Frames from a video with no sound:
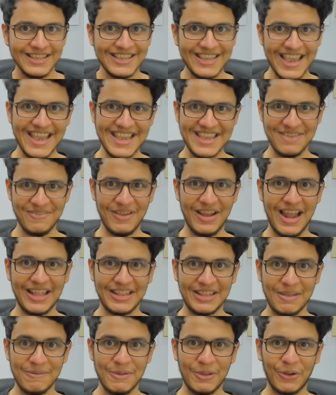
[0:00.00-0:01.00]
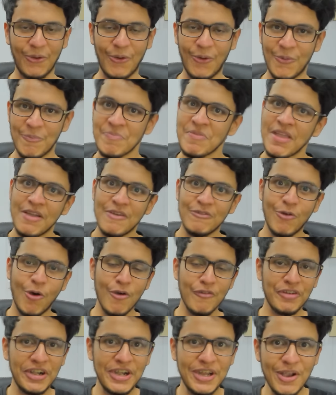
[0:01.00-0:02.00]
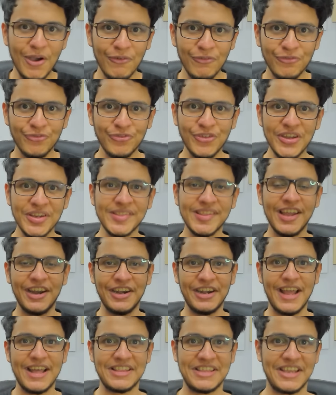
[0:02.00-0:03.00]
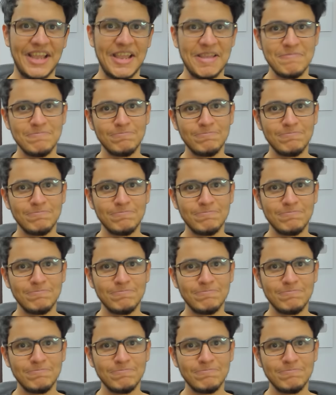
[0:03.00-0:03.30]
ये ईमेल आता है मेरे को वो वीडियो फिर से हटा दी गई